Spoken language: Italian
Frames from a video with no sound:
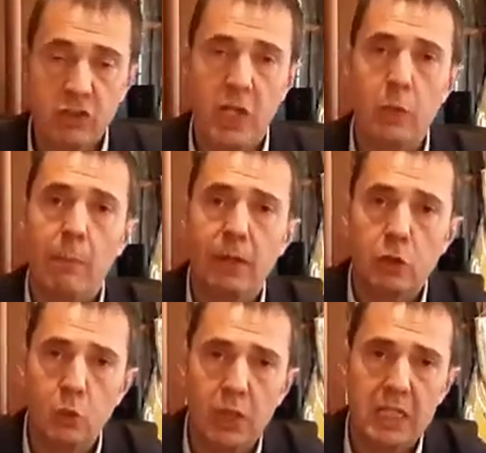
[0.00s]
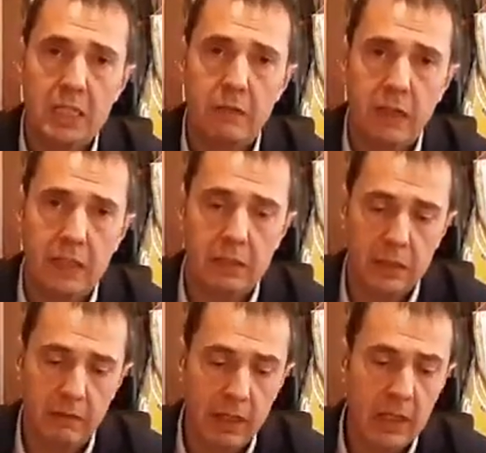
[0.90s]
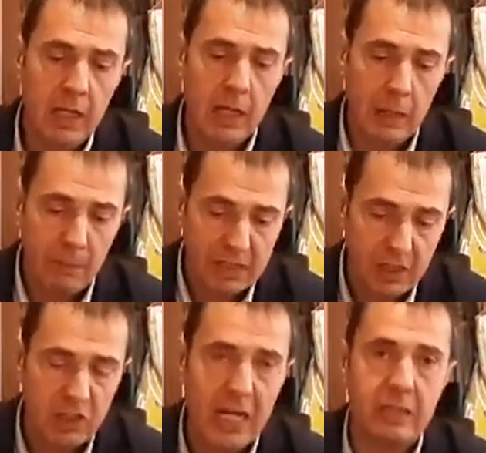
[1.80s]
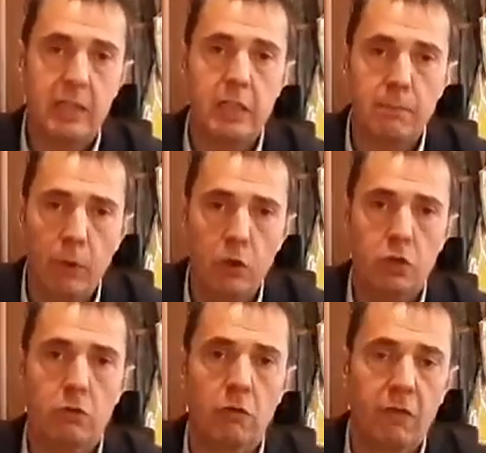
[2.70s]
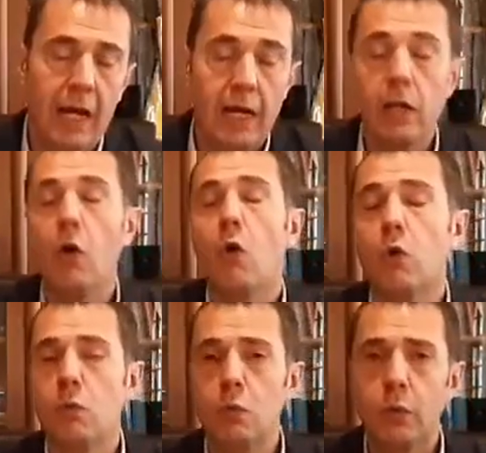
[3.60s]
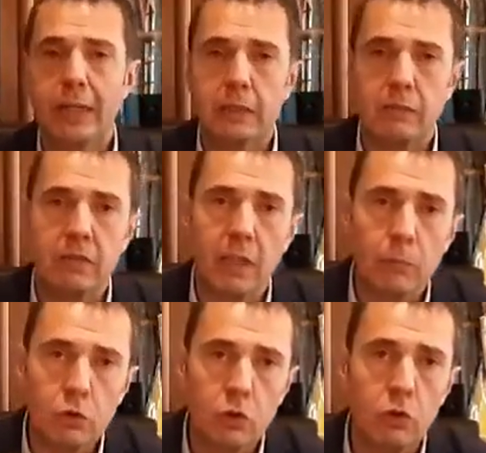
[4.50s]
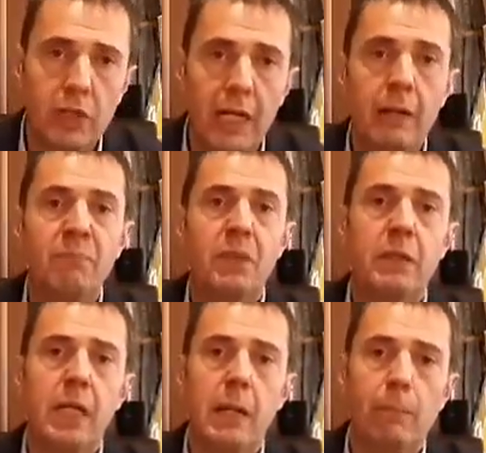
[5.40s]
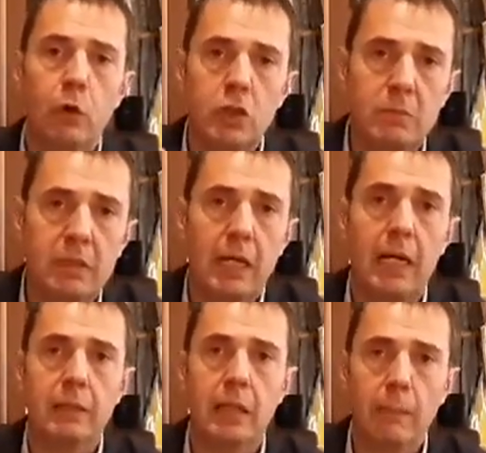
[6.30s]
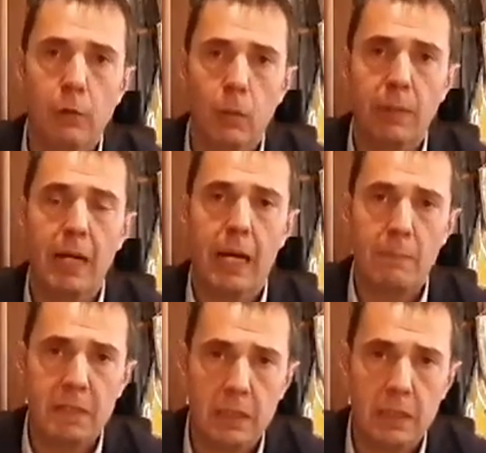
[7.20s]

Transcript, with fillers: C'è un'apertura significativa. Le passeggiate si possono fare o comunque l'attività motoria nella prossimità della propria